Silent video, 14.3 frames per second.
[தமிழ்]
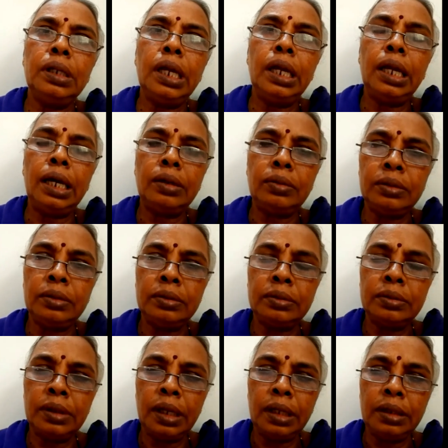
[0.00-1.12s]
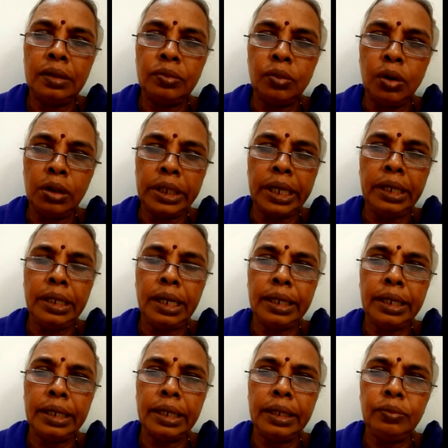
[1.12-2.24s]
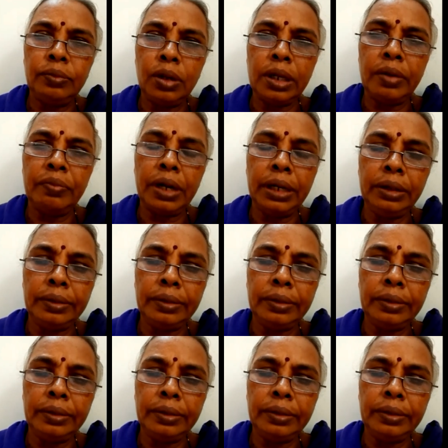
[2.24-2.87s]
எல்லாரும் அதுக்கு ஓகேன்னு நினைக்கிறேன் ஓகேவா